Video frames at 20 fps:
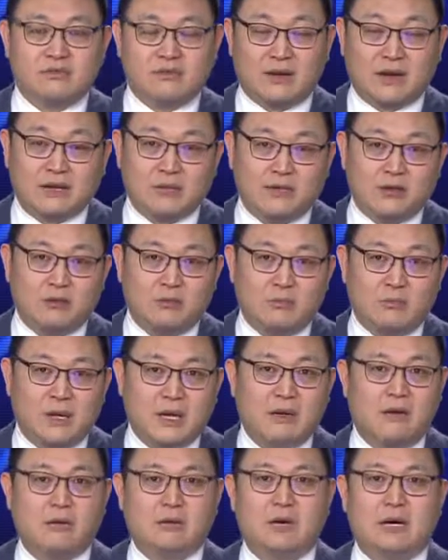法要
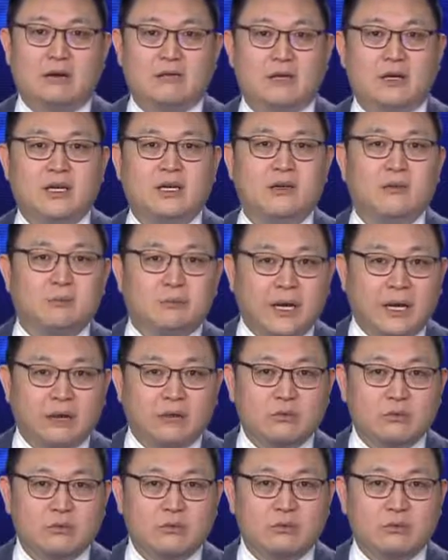办华为，
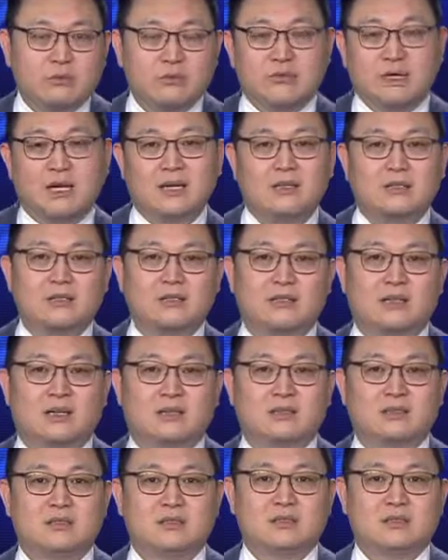白宫不干涉。